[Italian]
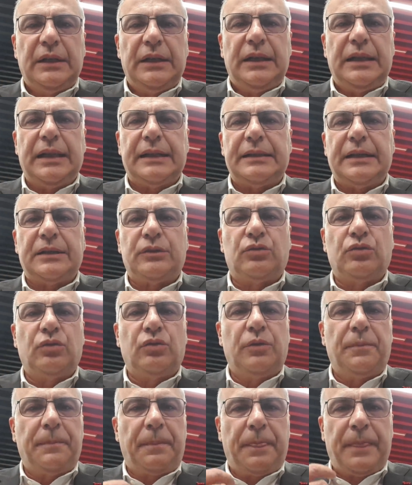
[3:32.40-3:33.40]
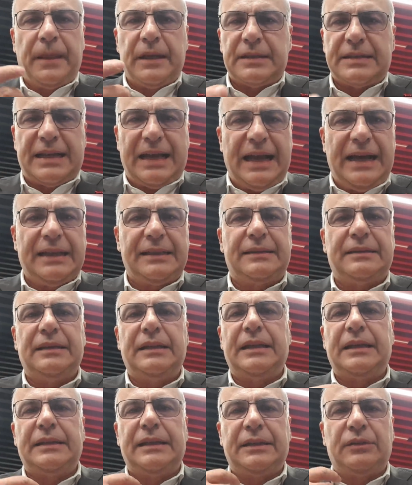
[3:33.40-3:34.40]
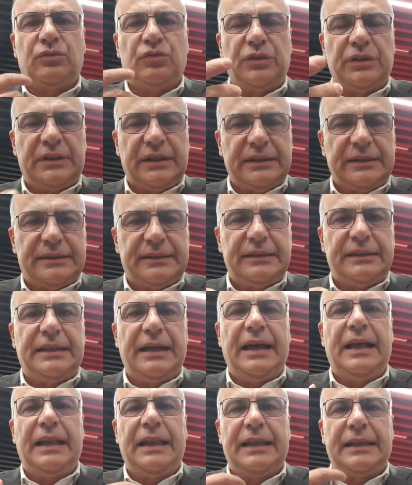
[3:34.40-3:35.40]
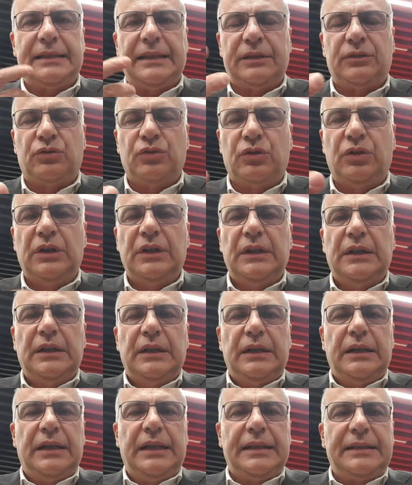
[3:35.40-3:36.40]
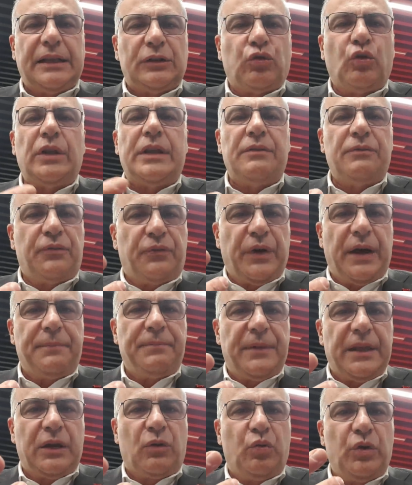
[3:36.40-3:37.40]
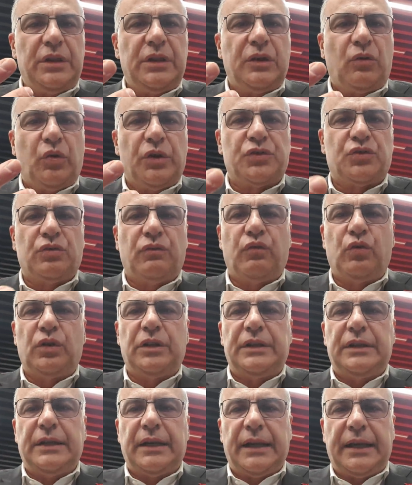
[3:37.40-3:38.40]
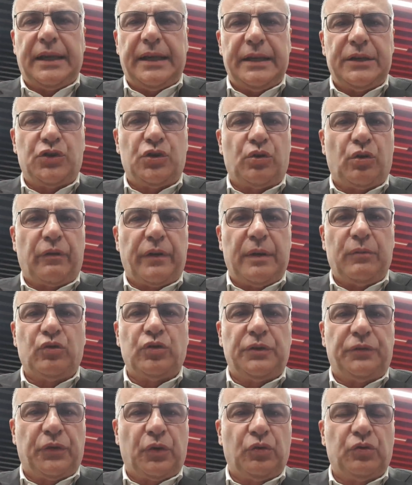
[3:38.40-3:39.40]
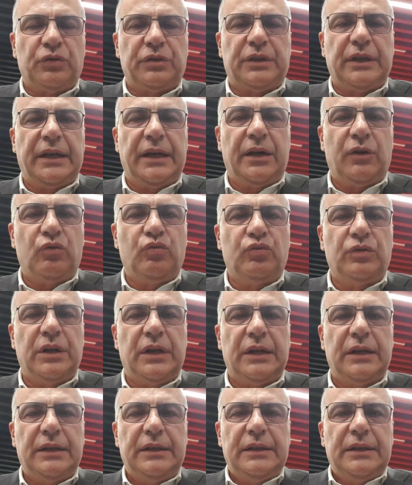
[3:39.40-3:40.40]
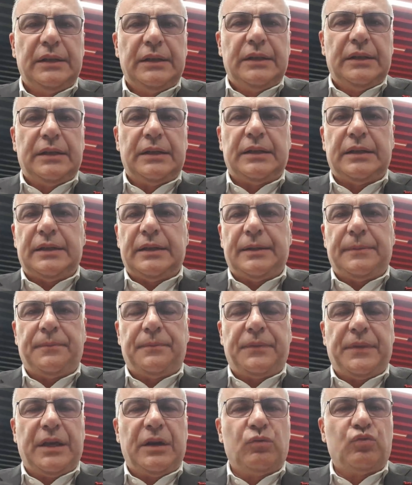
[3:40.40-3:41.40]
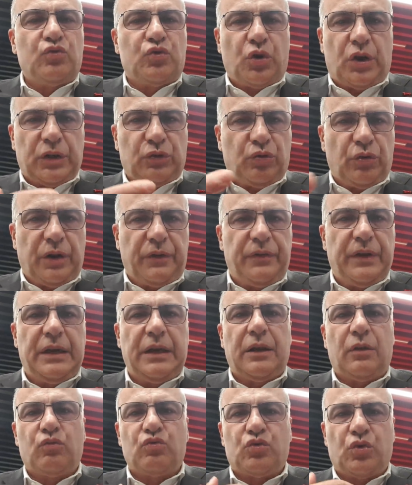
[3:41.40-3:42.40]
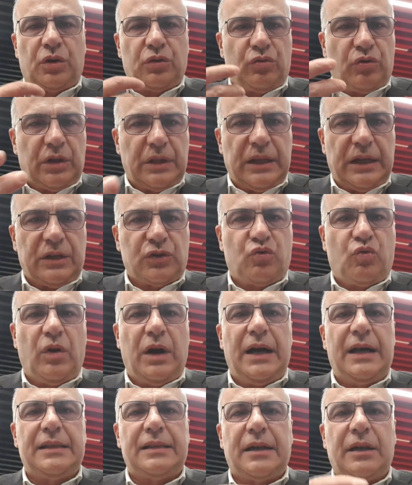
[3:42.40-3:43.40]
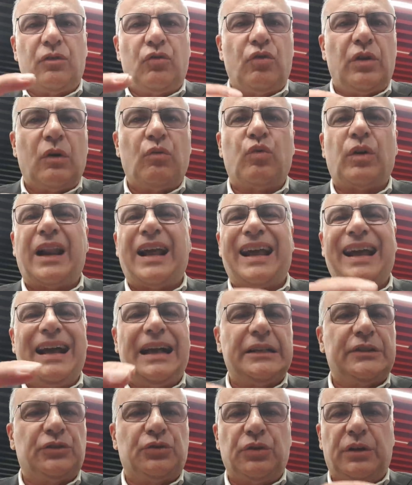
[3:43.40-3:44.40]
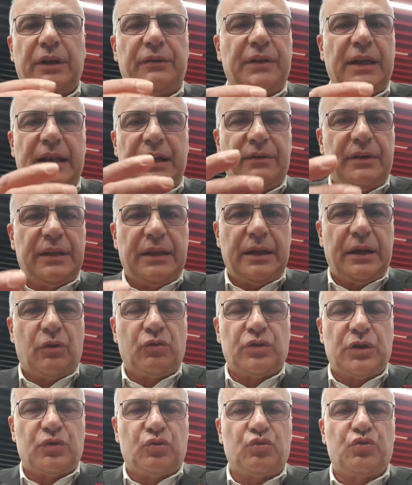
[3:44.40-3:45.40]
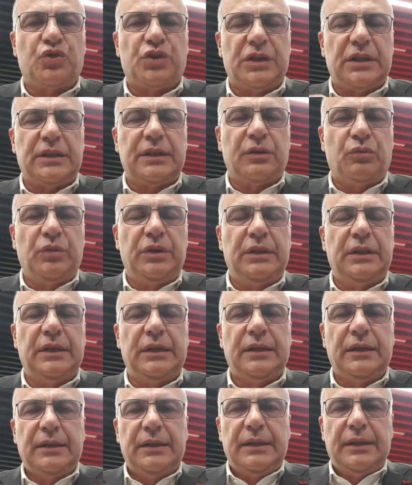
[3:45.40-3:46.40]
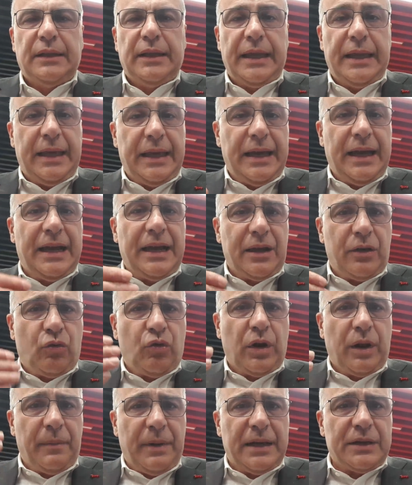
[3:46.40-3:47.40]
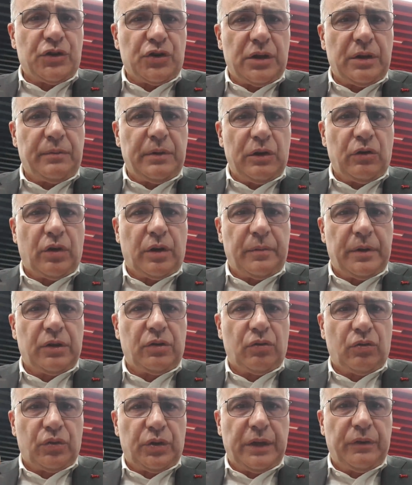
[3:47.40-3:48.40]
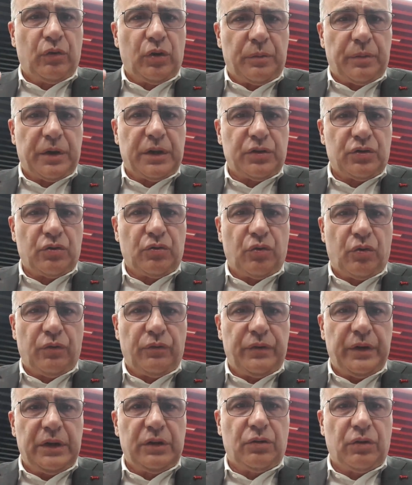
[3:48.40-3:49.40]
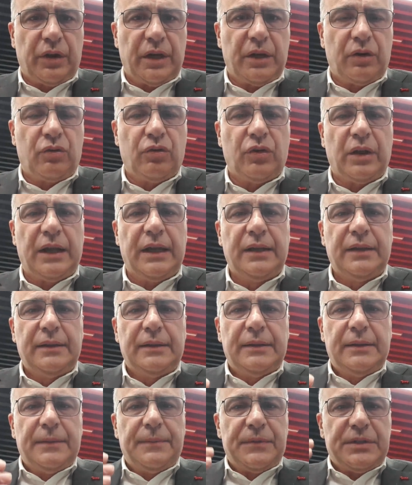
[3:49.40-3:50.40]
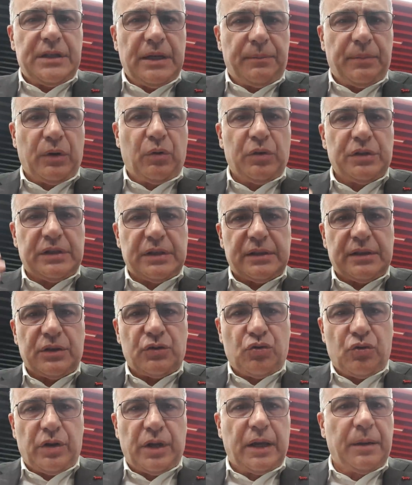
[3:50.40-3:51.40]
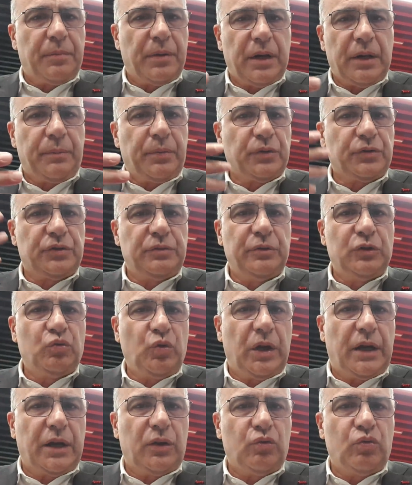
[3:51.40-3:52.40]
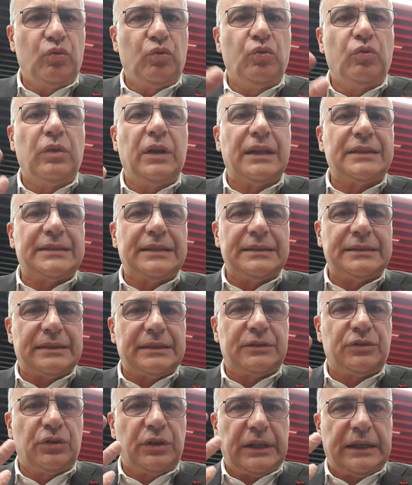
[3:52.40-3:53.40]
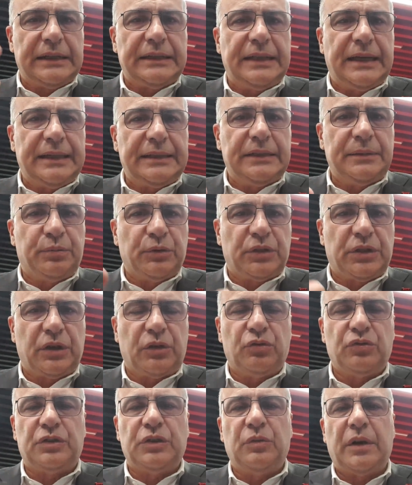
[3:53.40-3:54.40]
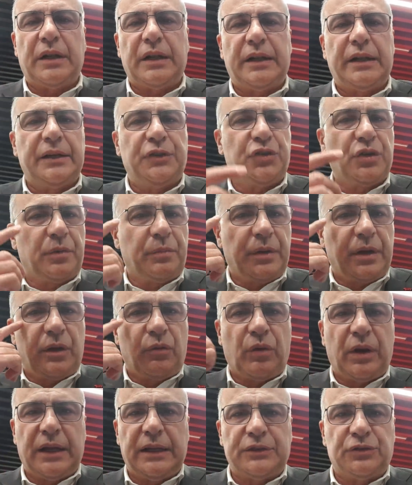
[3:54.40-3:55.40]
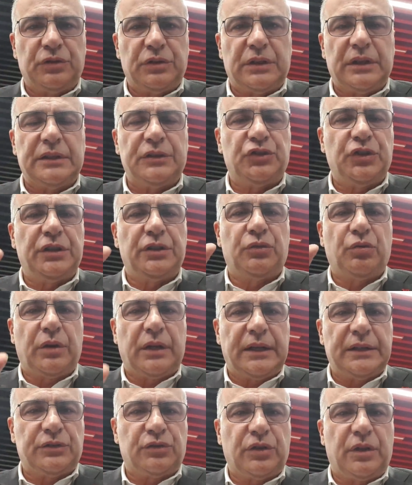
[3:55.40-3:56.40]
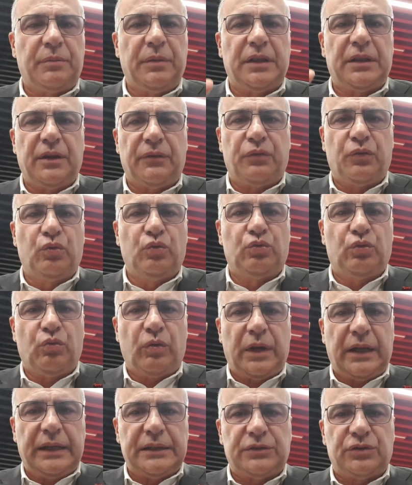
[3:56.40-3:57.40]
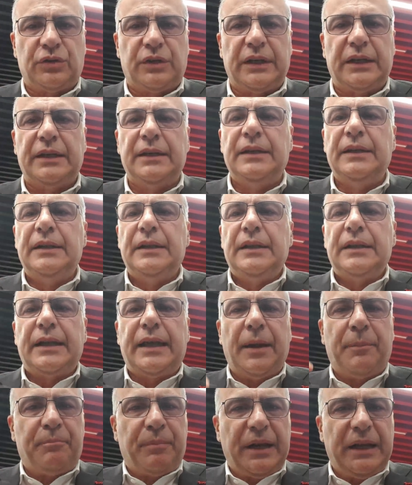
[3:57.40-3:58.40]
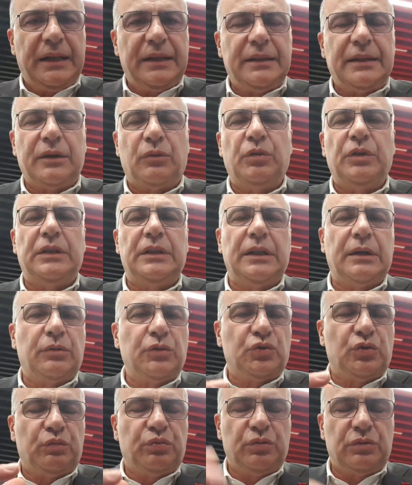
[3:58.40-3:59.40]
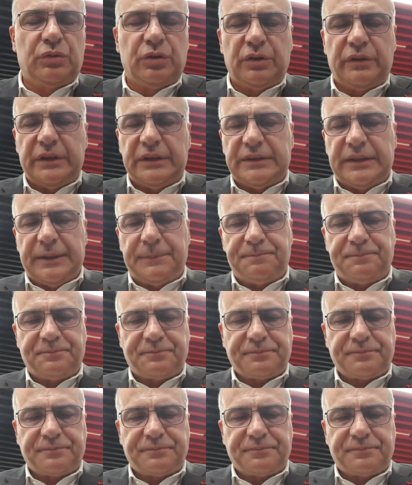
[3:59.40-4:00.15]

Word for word: le ha dato scatti, le ha dato intensità, le ha dato, le ha dato linfa e quindi questo vuol dire che ci troviamo di fronte a un ehm, un giocatore vero, un giocatore della squadra, non a un ragazzo che viene a vedere cosa succede. Quindi, e ha ancora margini di miglioramento notevoli perché sono convinto che ancora sia per questa stagione che per le prossime due Calulu la sensazione che dà è di poter continuare a crescere perché è un ragazzo intelligente, un ragazzo che mette a frutto, un ragazzo che, che apprende, quindi da questo punto di vista